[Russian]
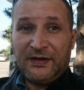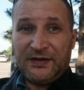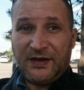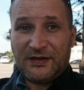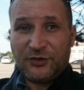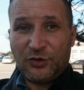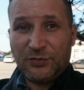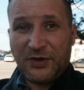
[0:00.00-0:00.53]

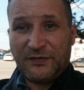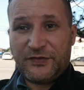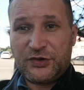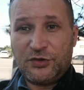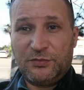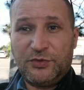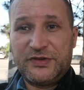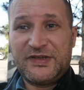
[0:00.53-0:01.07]
Я думаю,
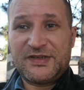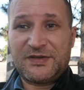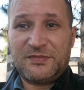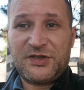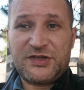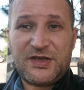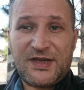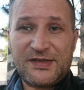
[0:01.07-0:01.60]
все будет
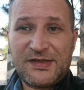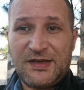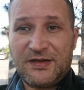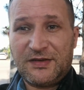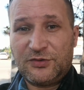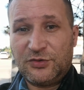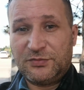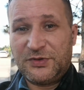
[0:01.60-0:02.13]

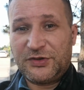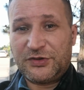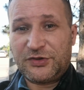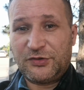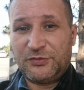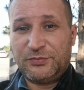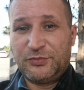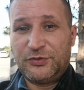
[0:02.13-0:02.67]
замечательно. Думаю,
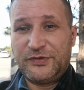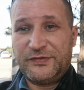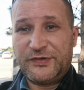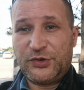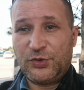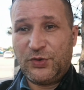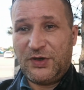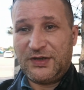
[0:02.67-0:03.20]
что будет
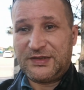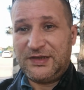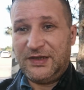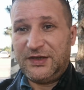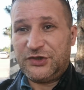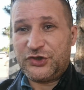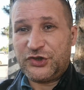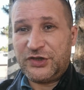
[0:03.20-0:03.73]
все
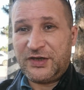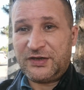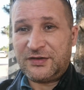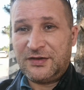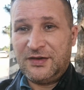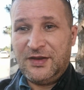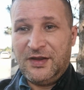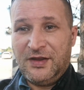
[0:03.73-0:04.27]
отлично.
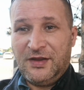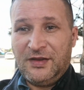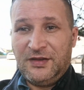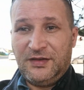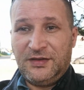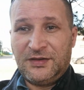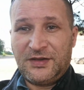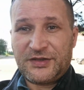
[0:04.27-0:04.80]

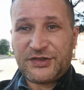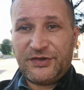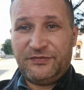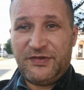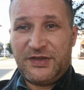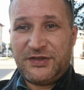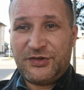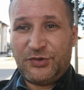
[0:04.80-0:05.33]
И наши
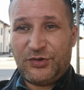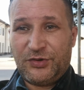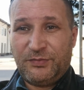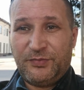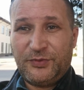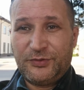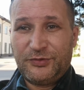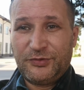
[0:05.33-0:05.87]
видео
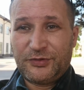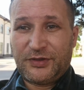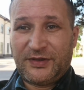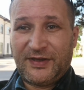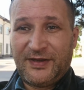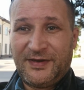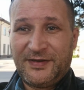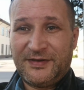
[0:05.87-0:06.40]
будут
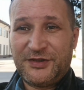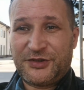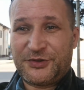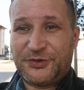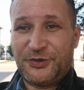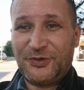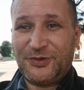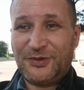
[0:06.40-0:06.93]

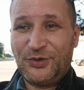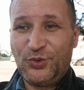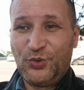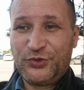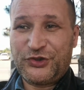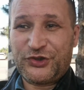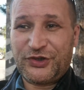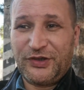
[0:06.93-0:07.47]
еще
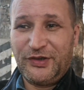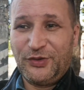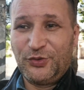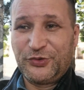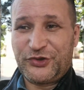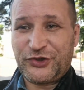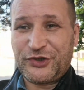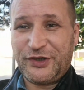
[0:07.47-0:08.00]
лучше и
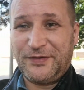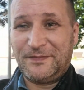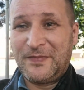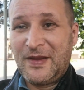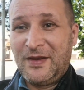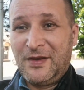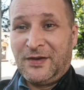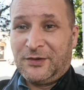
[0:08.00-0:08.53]
лучше.
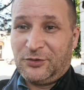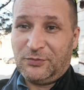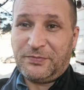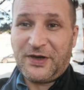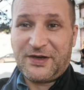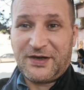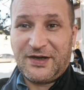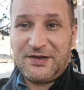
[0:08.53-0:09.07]
Ну,
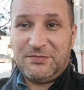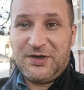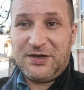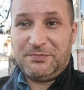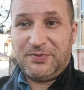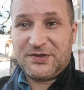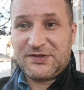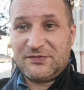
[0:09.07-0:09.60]
по крайней
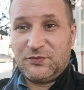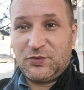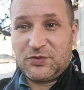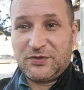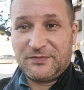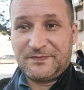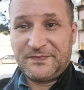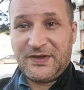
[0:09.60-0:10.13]
мере, по
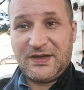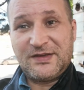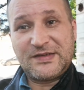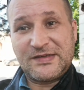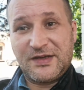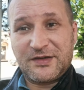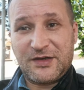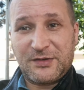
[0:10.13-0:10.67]
звуку. Я не
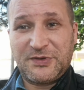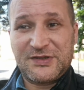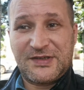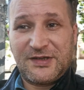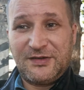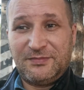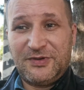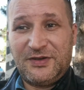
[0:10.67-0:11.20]
знаю, как по
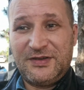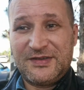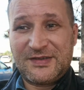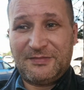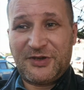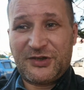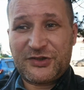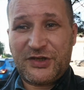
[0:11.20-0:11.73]

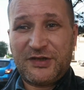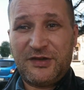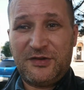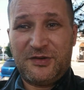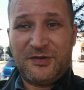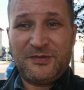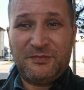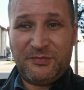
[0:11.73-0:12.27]

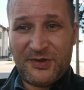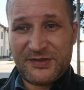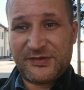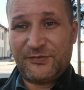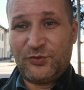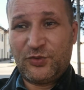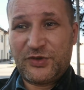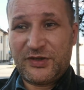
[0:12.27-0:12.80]
изображению, по
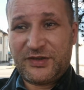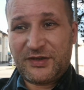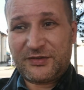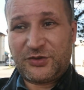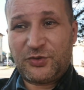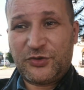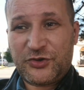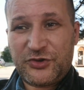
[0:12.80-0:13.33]
звуку так
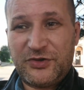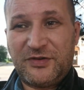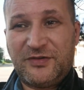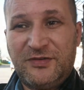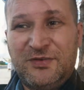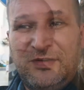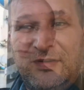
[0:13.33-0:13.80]
точно.